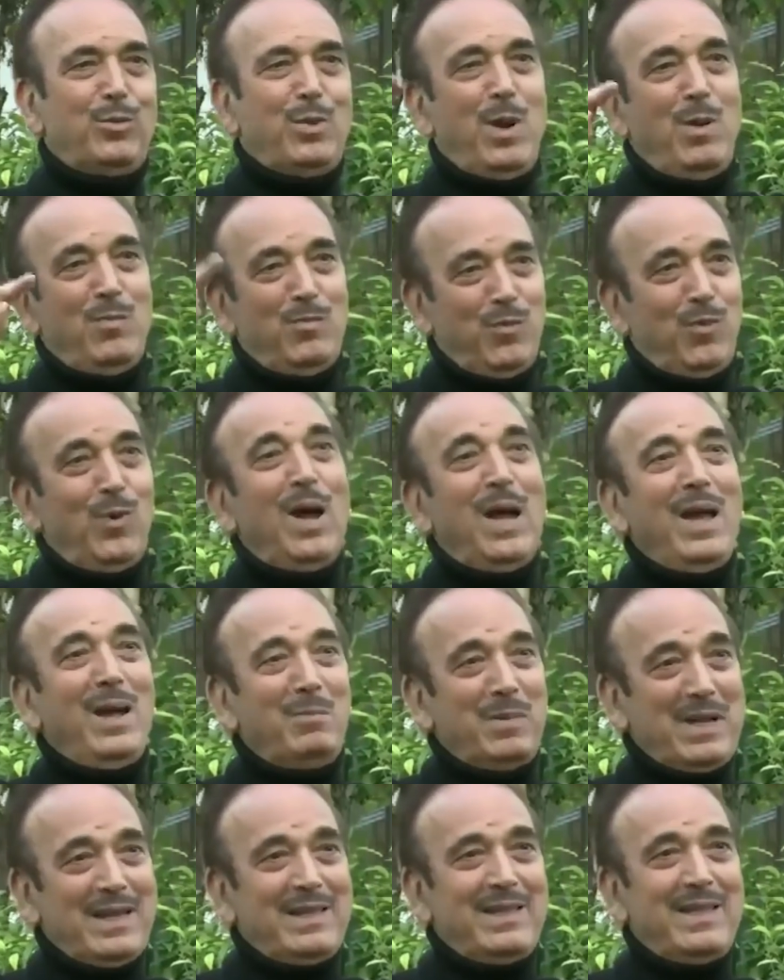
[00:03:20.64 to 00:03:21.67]
तो हम वो हैं
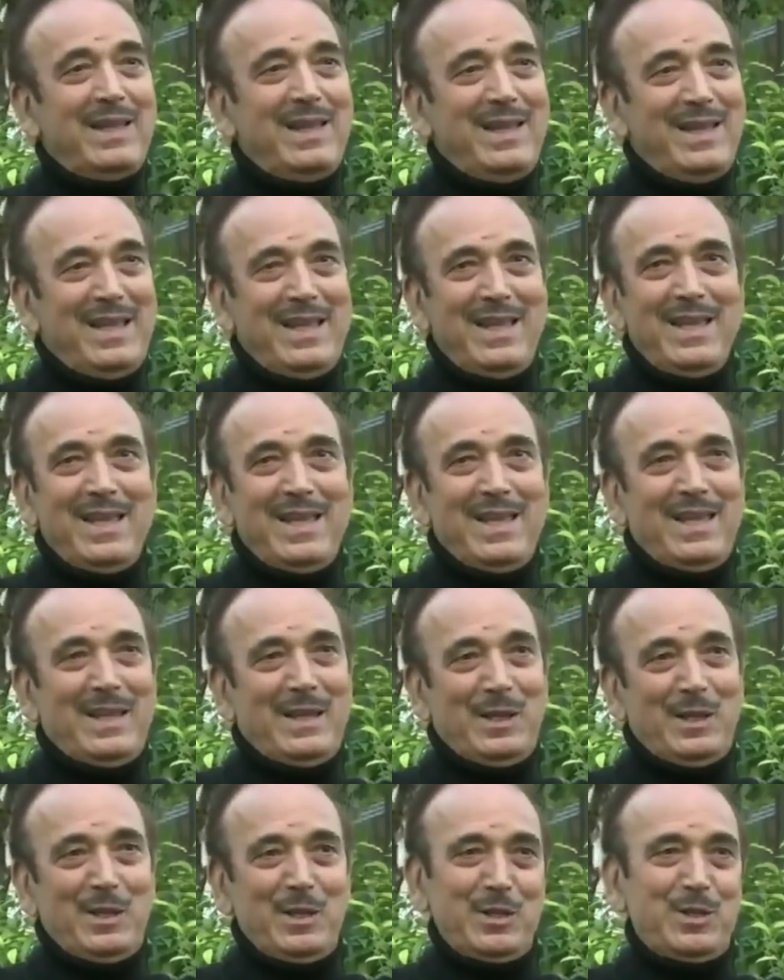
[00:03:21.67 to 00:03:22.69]
हम कहते हैं
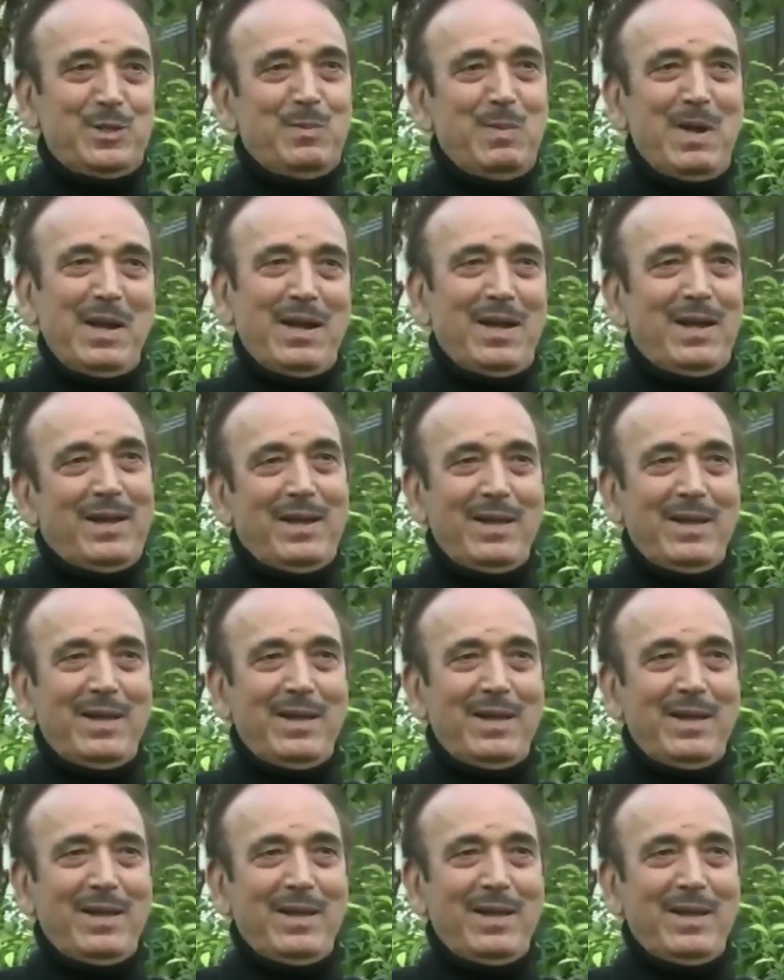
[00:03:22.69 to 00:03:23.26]
इसमें